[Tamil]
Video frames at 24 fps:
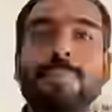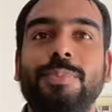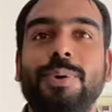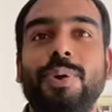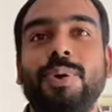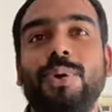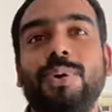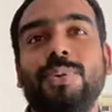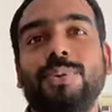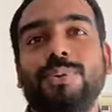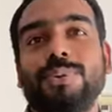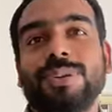
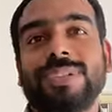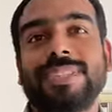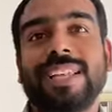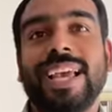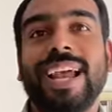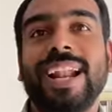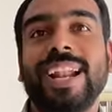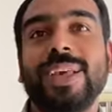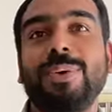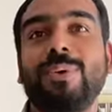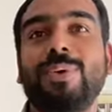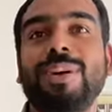ப்ரோ
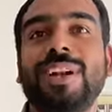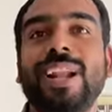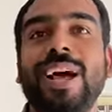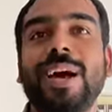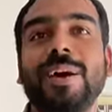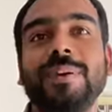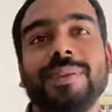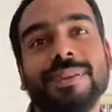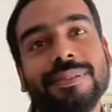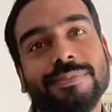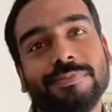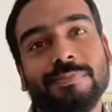சேலையூர்னா
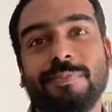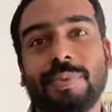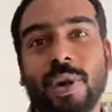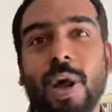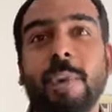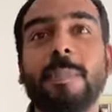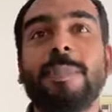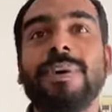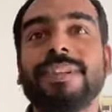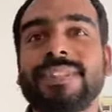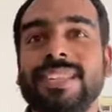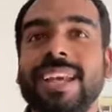
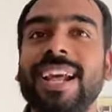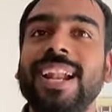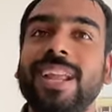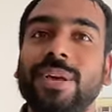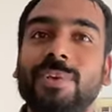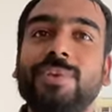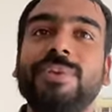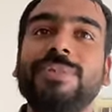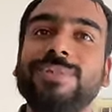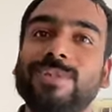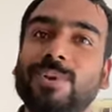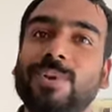ப்ராப்பர்
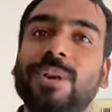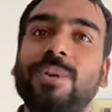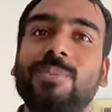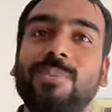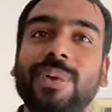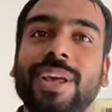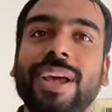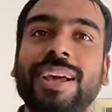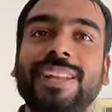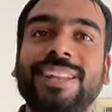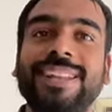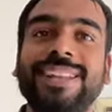சேலையூர்னு சொல்ல
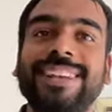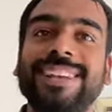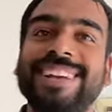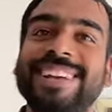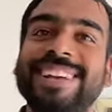முடியாது